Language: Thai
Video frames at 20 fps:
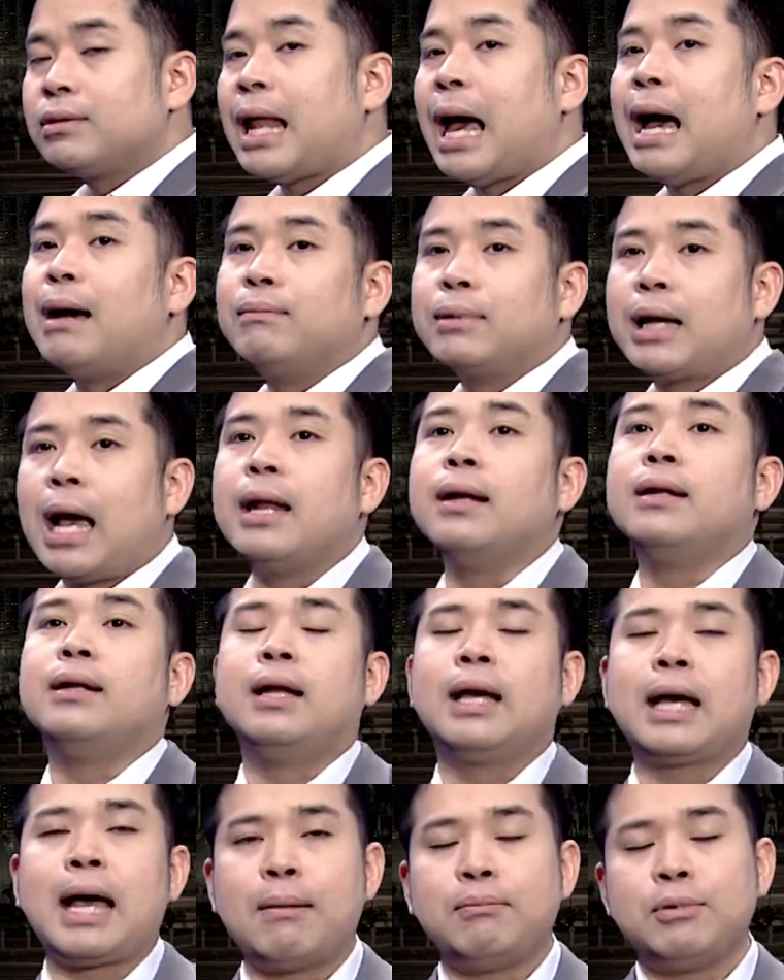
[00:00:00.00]
ตามกัน
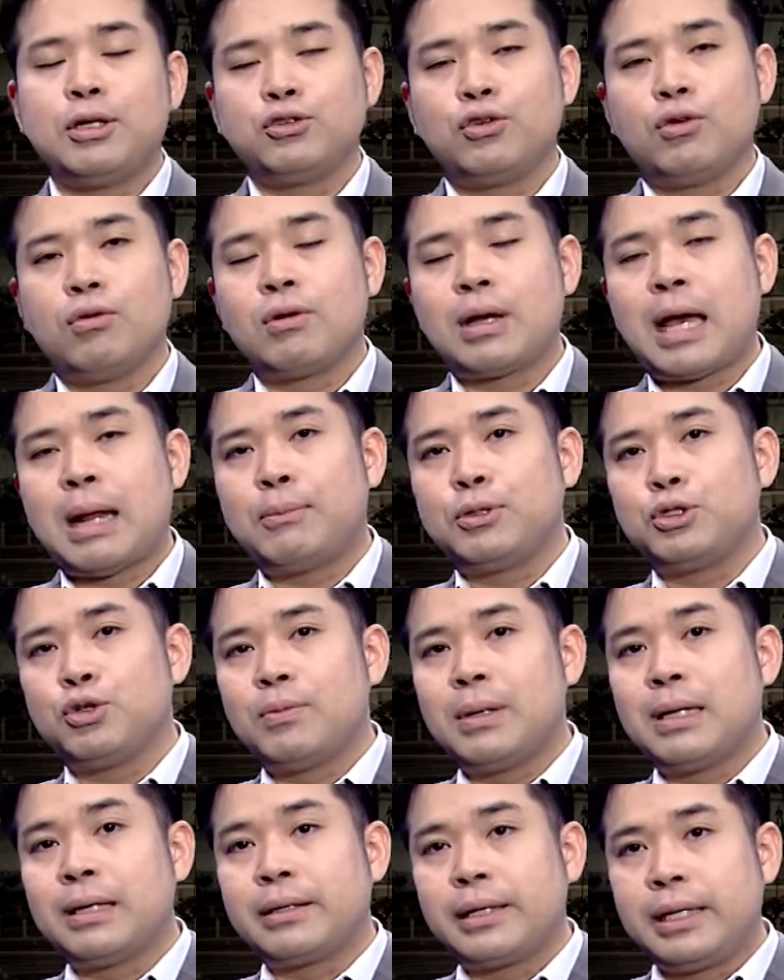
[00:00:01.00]
นะครับในส่วนของการประชุ
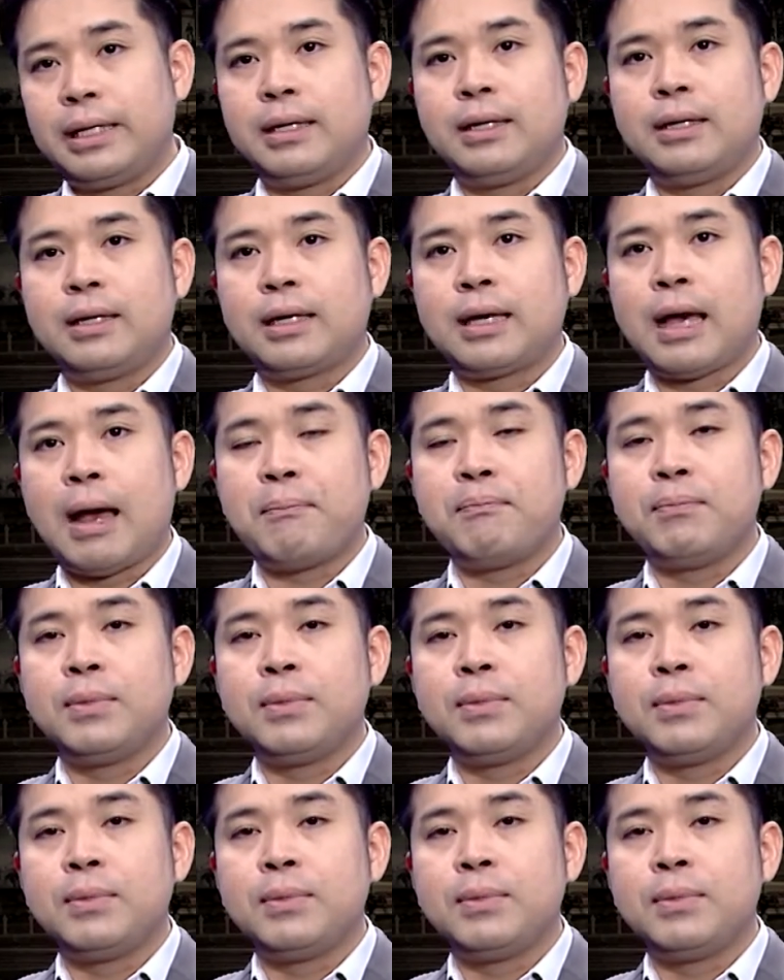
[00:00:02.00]
มอังกฤษนะครับ